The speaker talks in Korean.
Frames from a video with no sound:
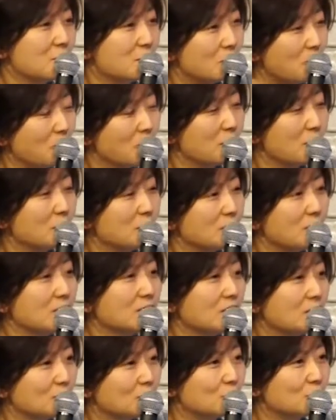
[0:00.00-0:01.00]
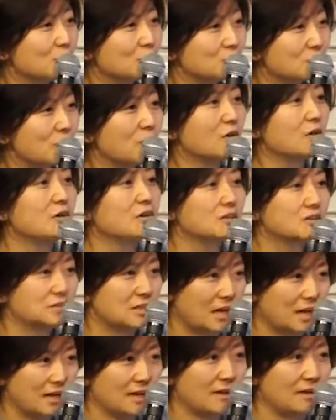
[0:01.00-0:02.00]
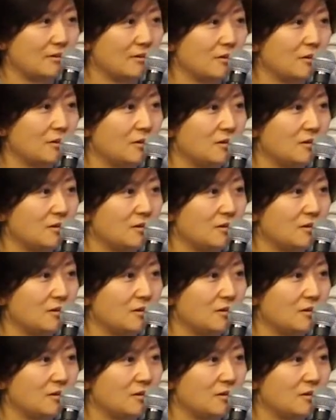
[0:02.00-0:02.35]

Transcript: 포기 못하는 게 누구죠? 나예요.